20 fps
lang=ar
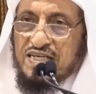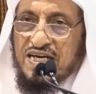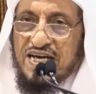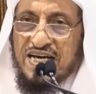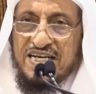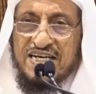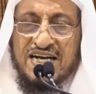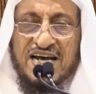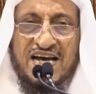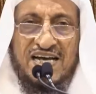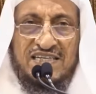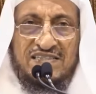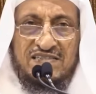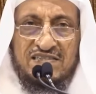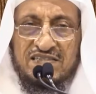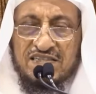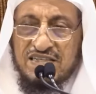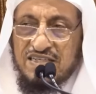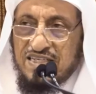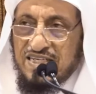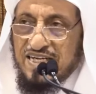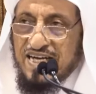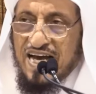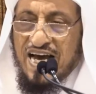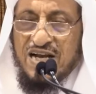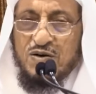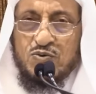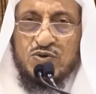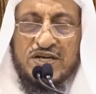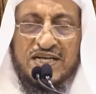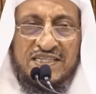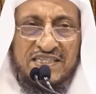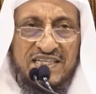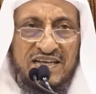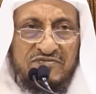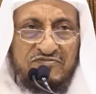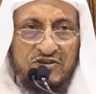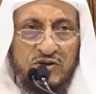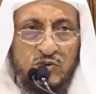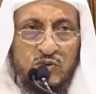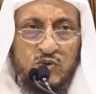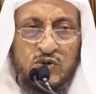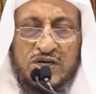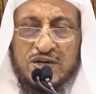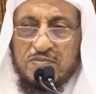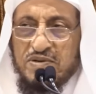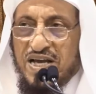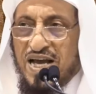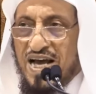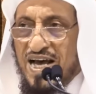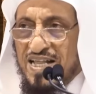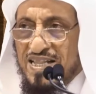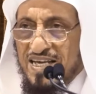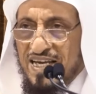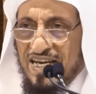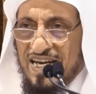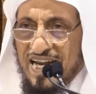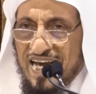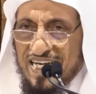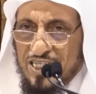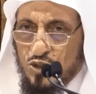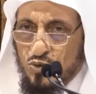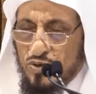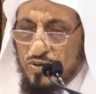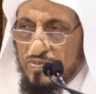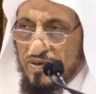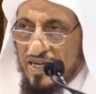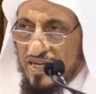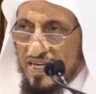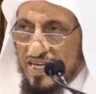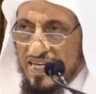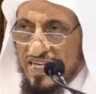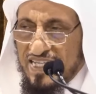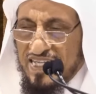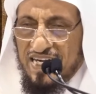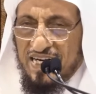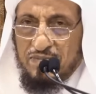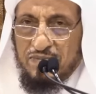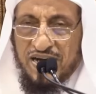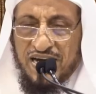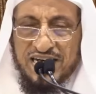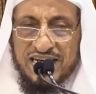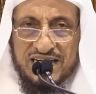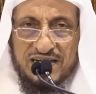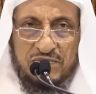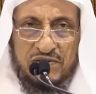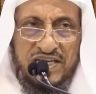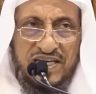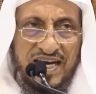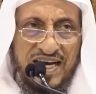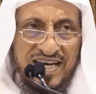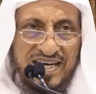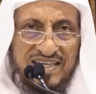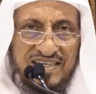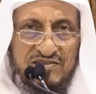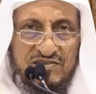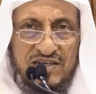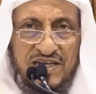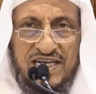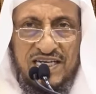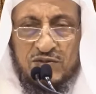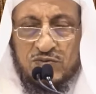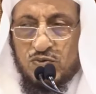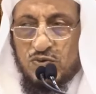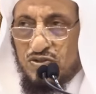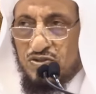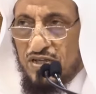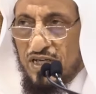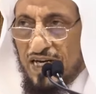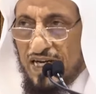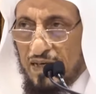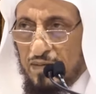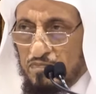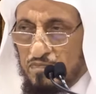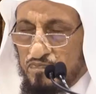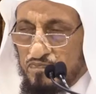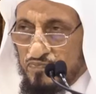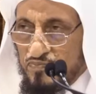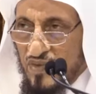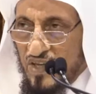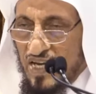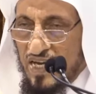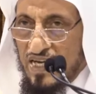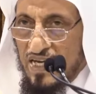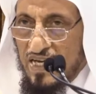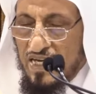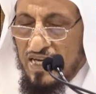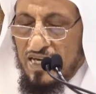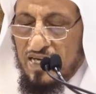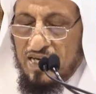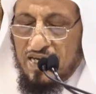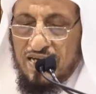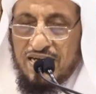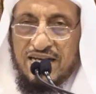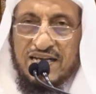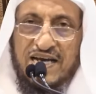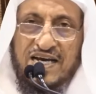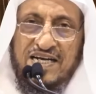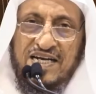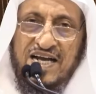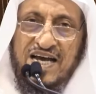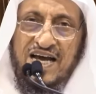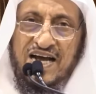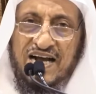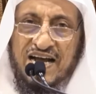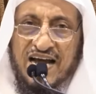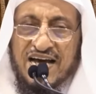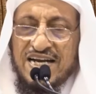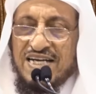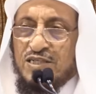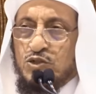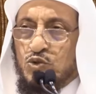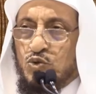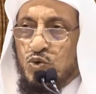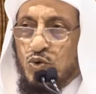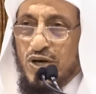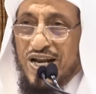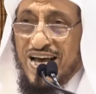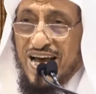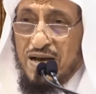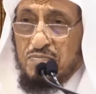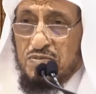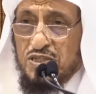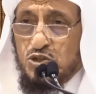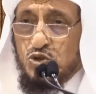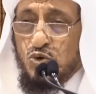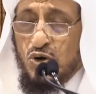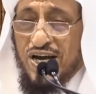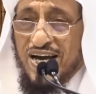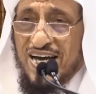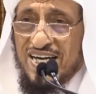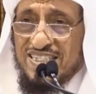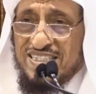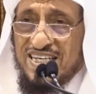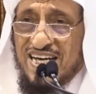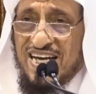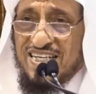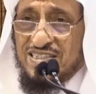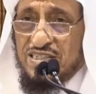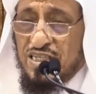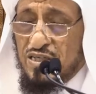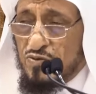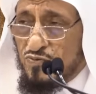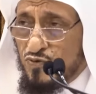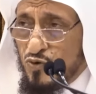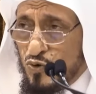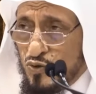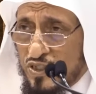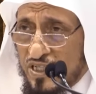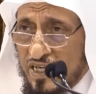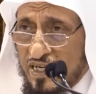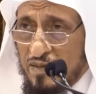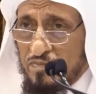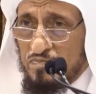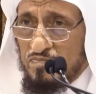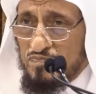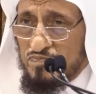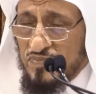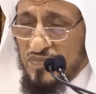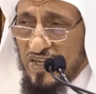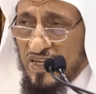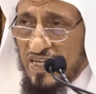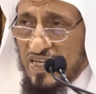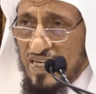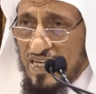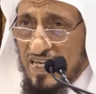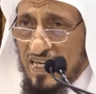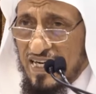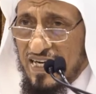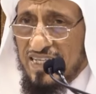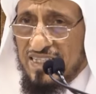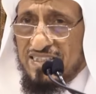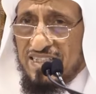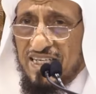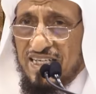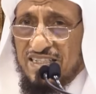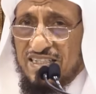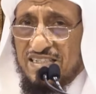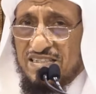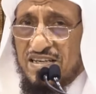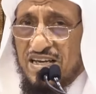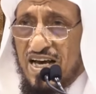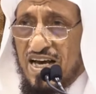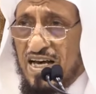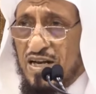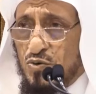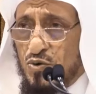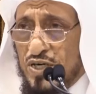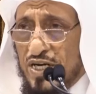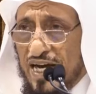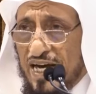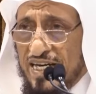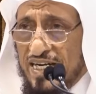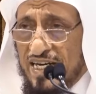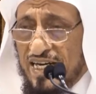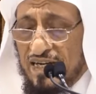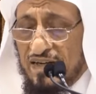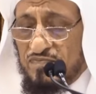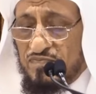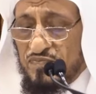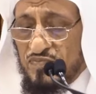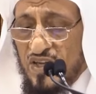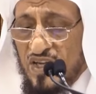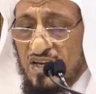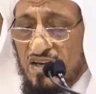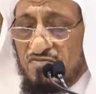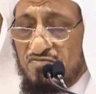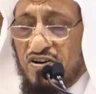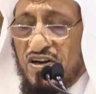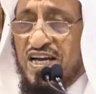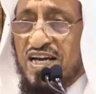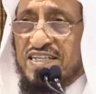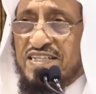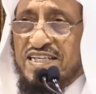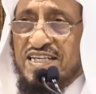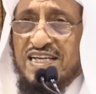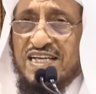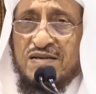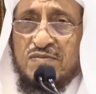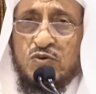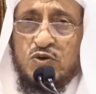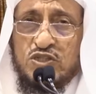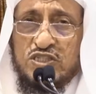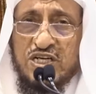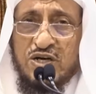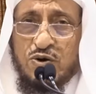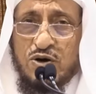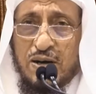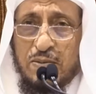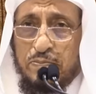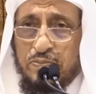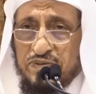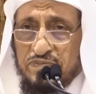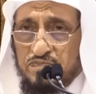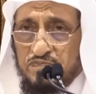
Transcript: الناس كانوا ينتفعون بهذه الاجوبه الذين مع النبي عليه الصلاه والسلام لانها كانت تلامس حاجات نفوسهم التي يتساءلون عنها فياتيهم الجواب